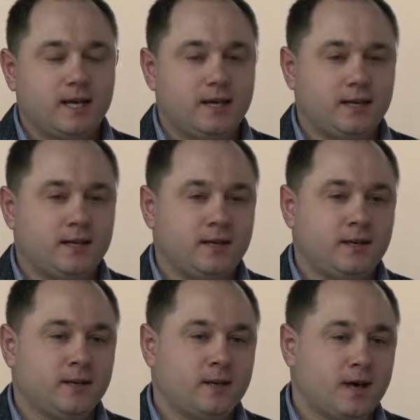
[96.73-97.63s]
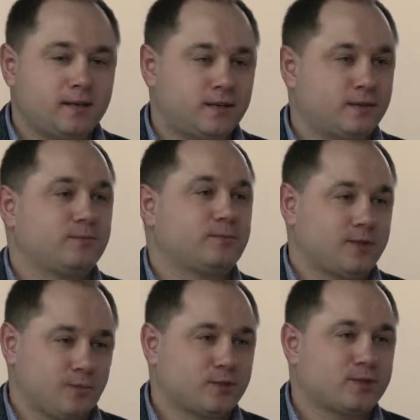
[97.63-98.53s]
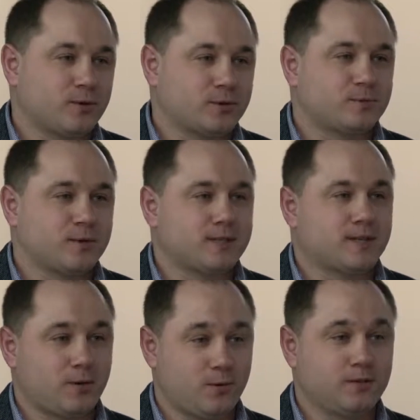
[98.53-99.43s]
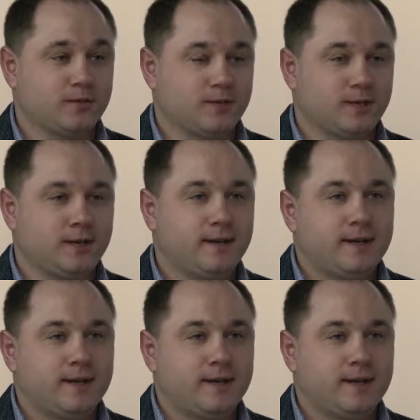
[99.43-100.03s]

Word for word: И хантер, само собой, разумеется, охотник. Да?